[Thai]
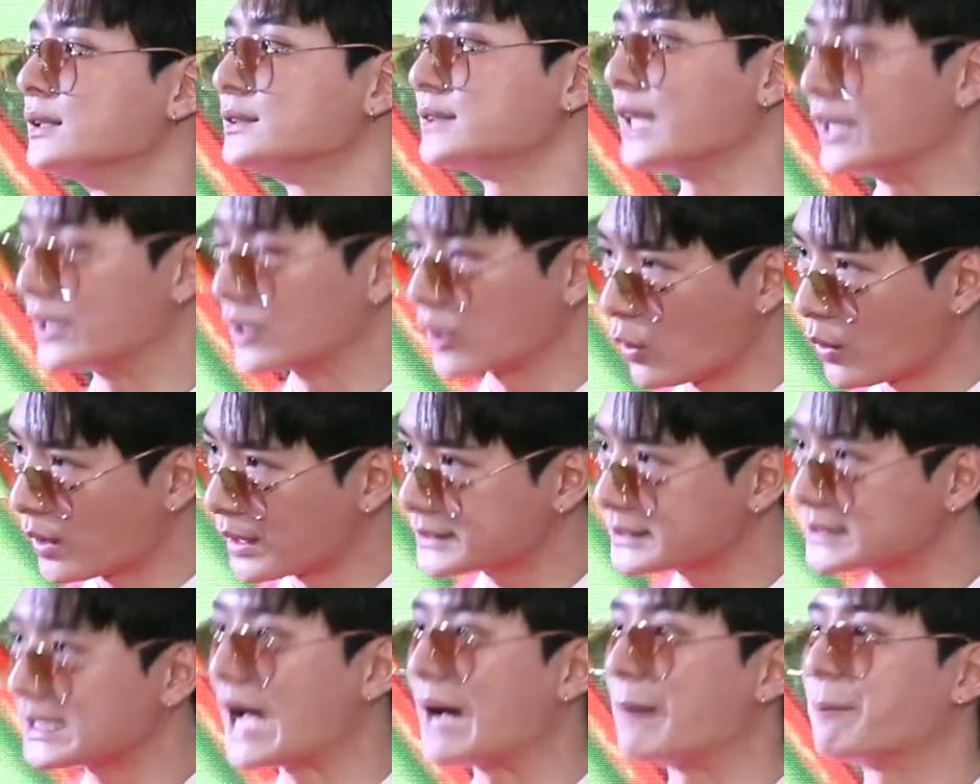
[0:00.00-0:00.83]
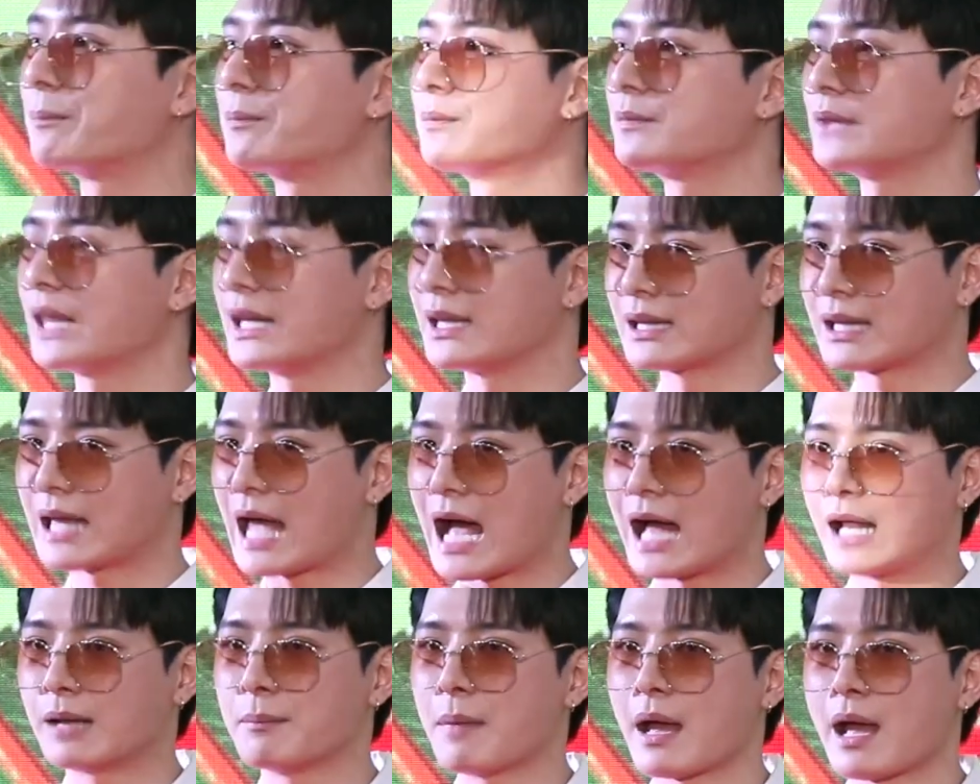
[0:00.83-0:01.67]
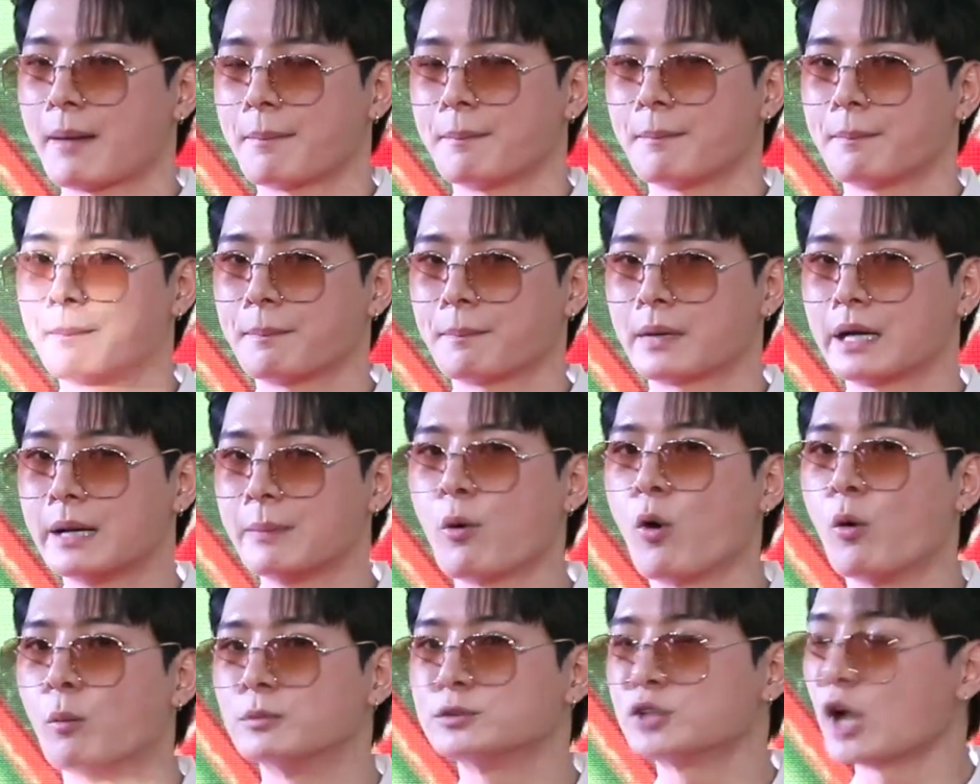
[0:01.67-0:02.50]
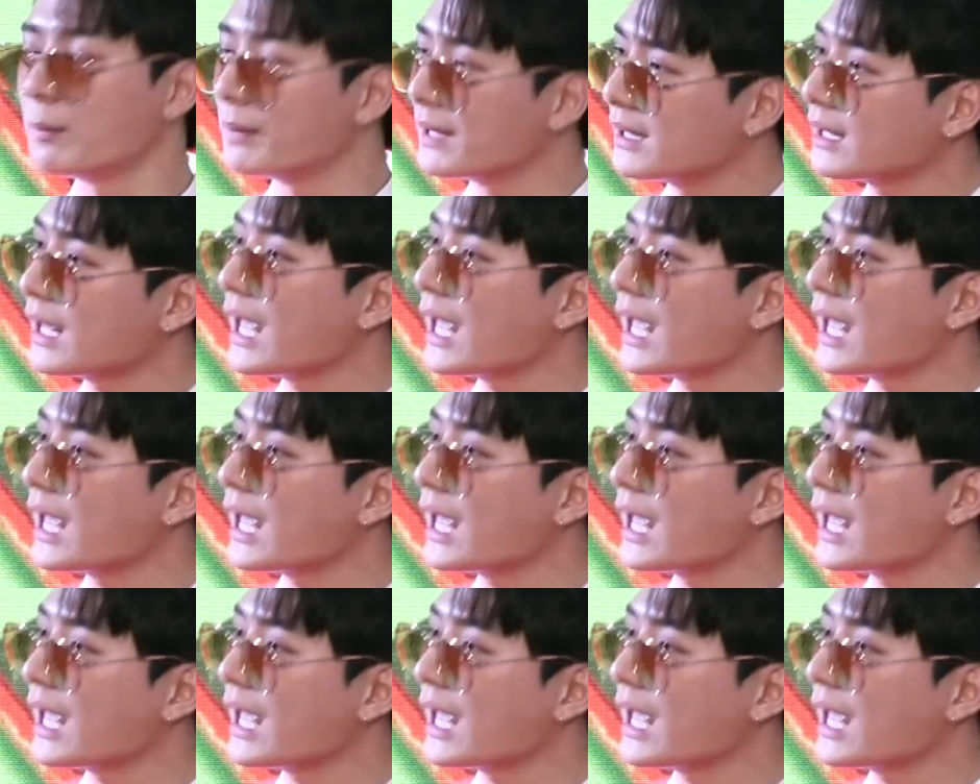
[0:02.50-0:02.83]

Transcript: ติดโทรศัพท์ ติดการแบบคือผมชอบเล่น